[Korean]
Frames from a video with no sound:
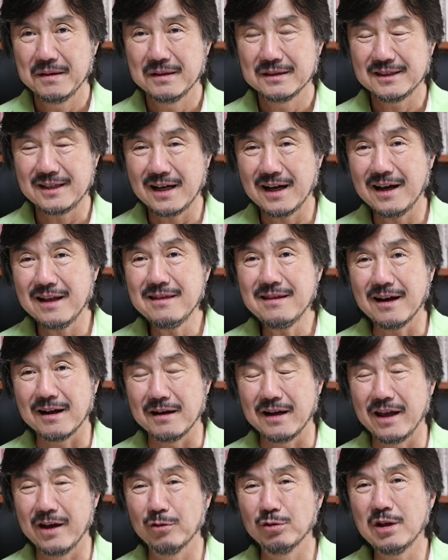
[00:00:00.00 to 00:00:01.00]
쨍한
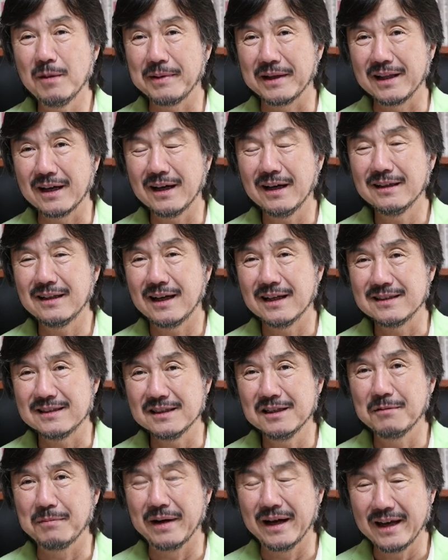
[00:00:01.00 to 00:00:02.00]
날 해운대 바닷가 나와
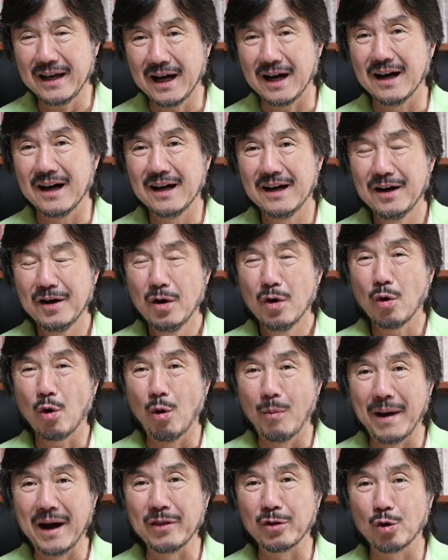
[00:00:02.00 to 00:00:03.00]
찍어봐야
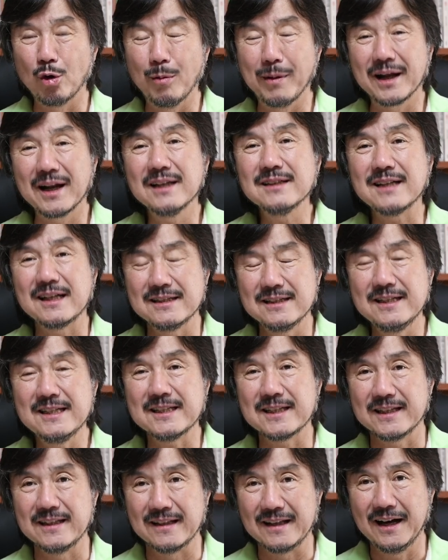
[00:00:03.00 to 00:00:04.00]
고만고만한 사진이
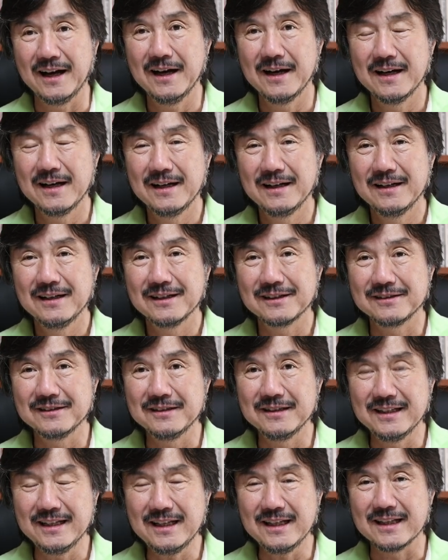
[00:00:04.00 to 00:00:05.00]
찍힌다.
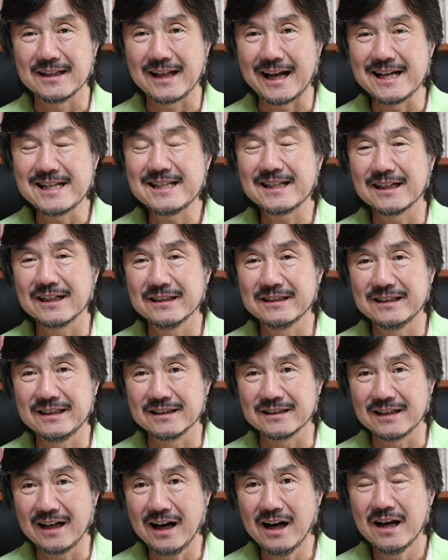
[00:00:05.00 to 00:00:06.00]
그러니 날씨가
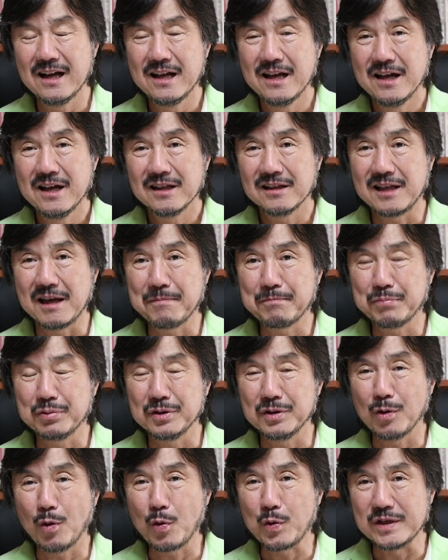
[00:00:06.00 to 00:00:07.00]
흐리거나
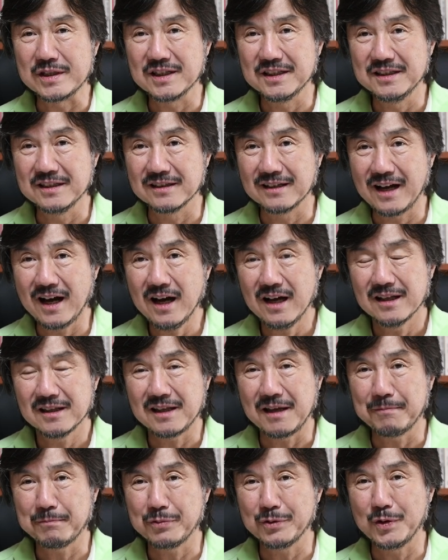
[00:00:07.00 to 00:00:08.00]
태풍이 오기 전이거나
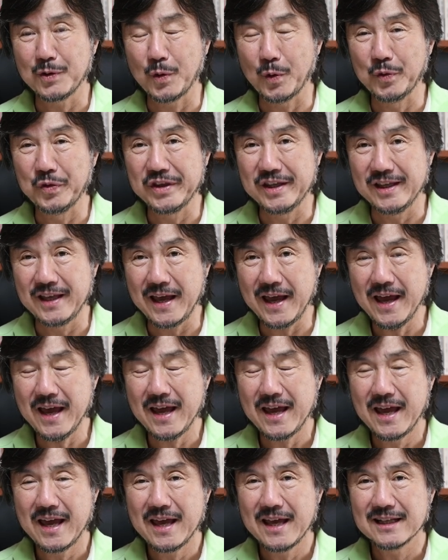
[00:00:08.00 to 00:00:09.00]
태풍이 온 뒤에
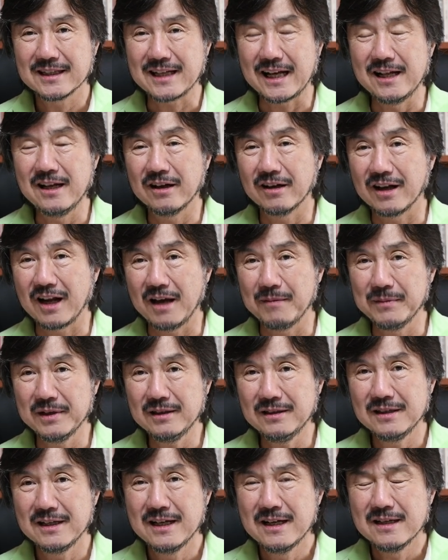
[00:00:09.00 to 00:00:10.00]
촬영을
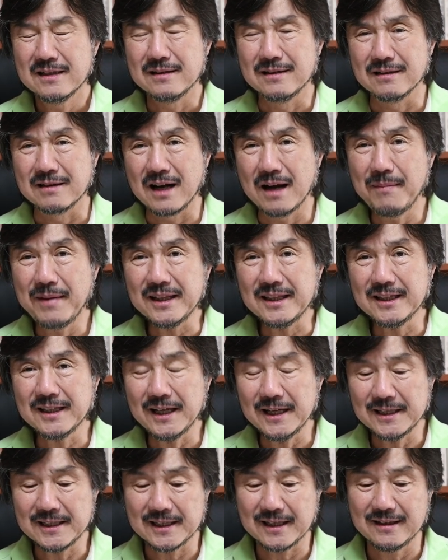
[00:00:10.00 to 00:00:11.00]
하면
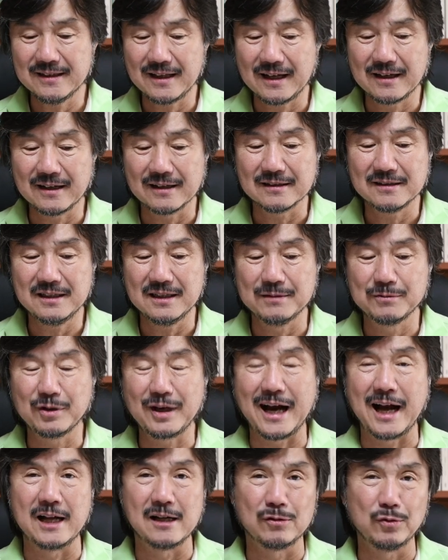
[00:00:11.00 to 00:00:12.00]
드라마틱하게 찍힌다는 것을
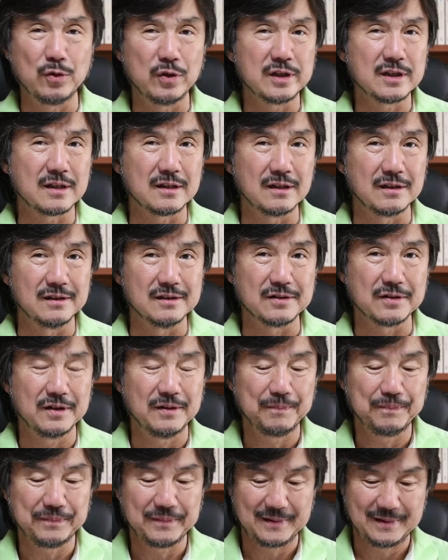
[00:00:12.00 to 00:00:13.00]
이분은 알고 계셨던 거죠.
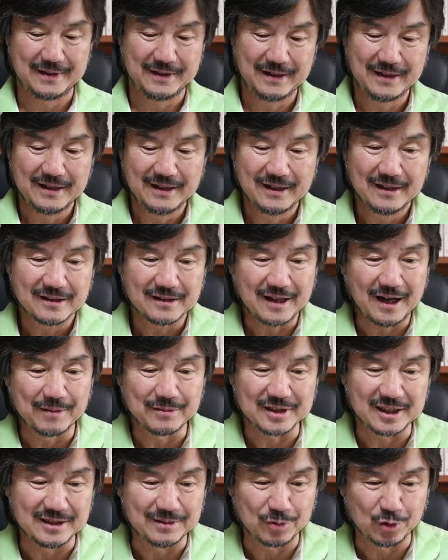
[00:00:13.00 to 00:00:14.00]
다음
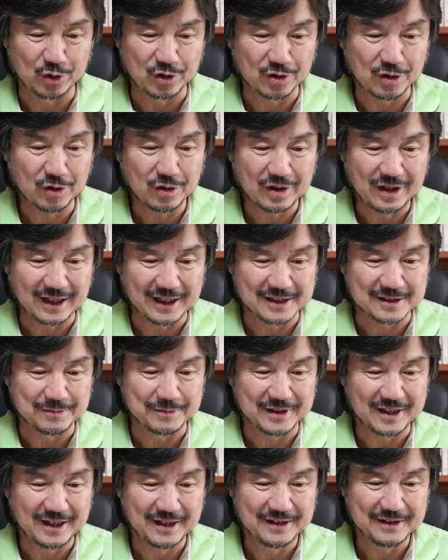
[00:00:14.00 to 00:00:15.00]
사진 보도록
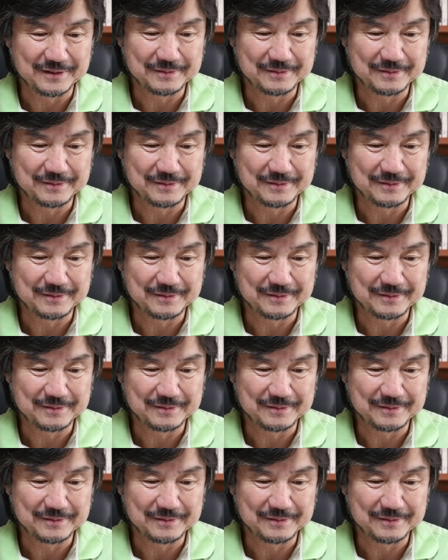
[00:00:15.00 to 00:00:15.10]
하겠습니다.